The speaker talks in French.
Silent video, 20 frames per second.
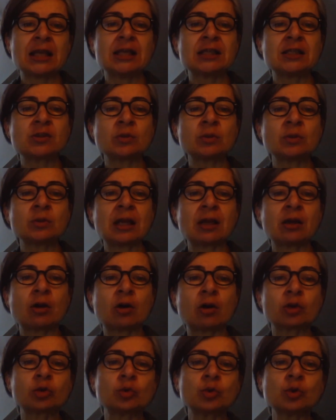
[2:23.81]
Ils sont
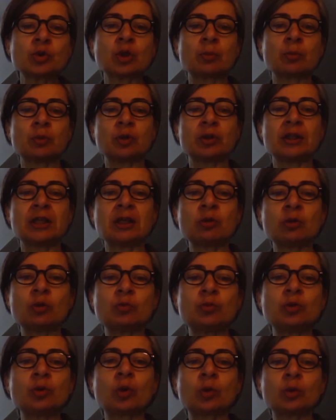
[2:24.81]
alors tous emmenés au
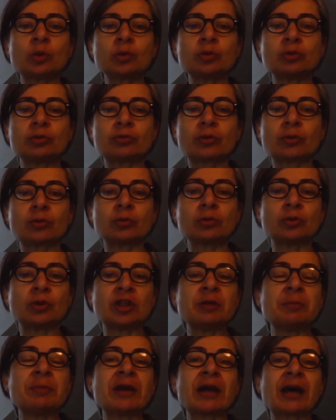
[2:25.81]
bureau du Front de
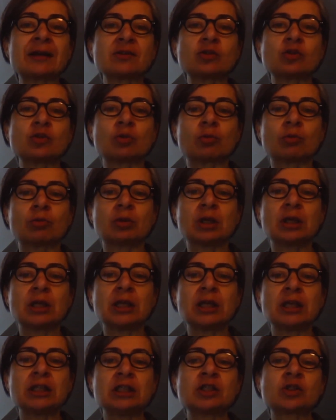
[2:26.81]
Libération
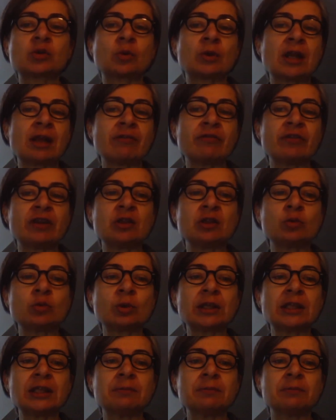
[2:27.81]
ils sont lavés, et
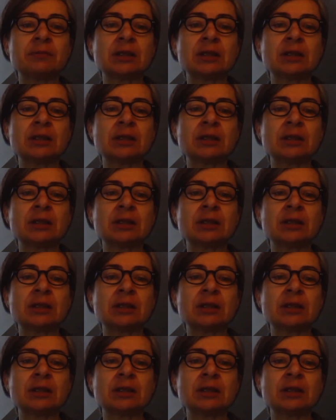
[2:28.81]
nourris.